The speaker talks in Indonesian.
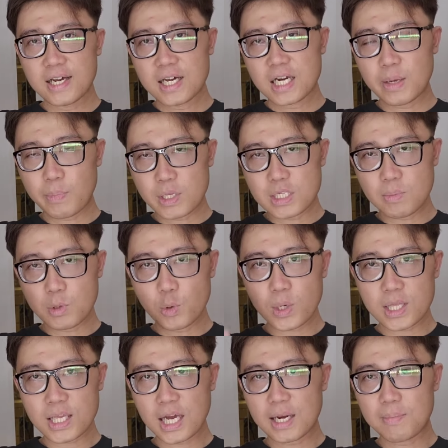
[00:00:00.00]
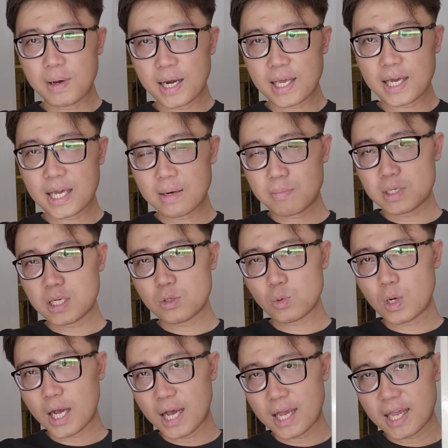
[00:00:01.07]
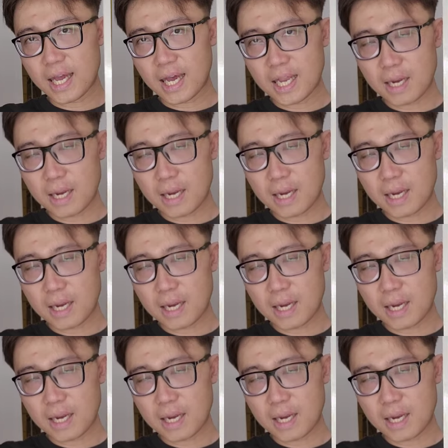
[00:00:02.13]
dipinjam duit nggak dibalikin bisa juga ya